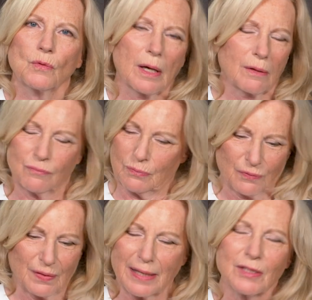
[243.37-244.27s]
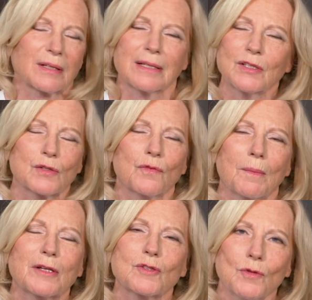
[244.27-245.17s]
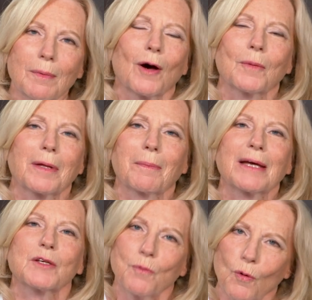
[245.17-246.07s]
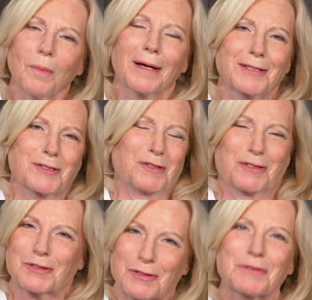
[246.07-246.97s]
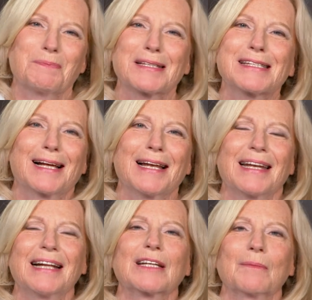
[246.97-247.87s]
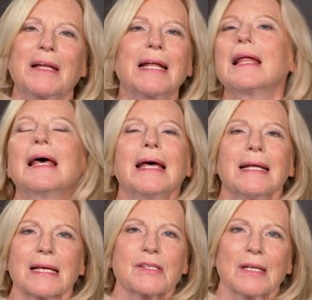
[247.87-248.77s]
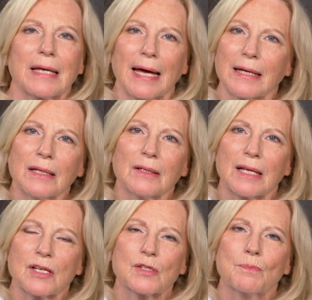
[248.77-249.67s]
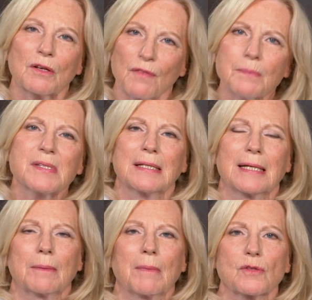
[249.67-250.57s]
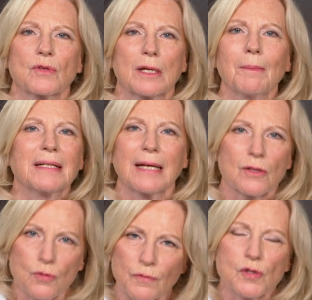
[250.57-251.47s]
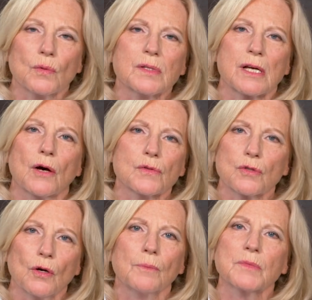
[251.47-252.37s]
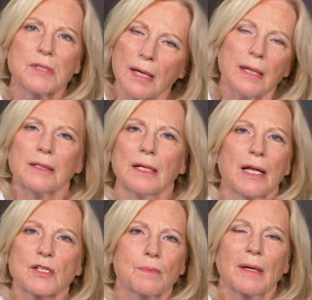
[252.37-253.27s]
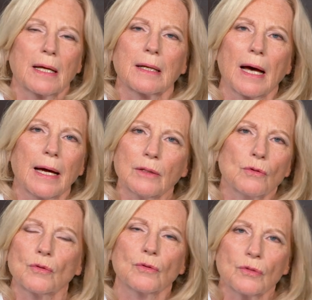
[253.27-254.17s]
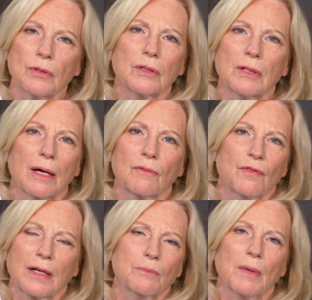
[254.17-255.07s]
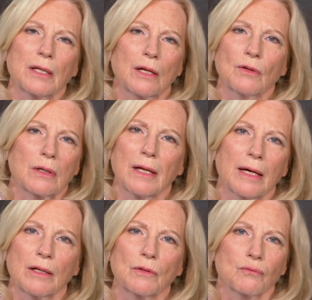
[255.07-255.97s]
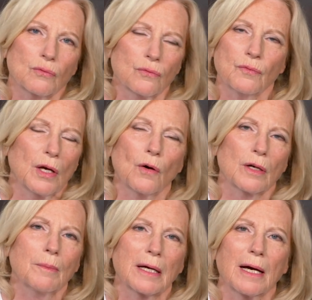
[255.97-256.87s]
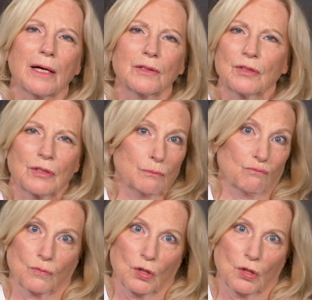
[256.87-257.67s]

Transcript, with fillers: oder vielleicht gilt es für Menschen überhaupt, aber ich beobachte es speziell an älteren Männern, dass sie gerne das Bequemste nehmen. Also jemand, der sowieso ins Haus kommt, den lässt man dann rein und äh, da fängt man dann eine kleine, wie auch immer geartete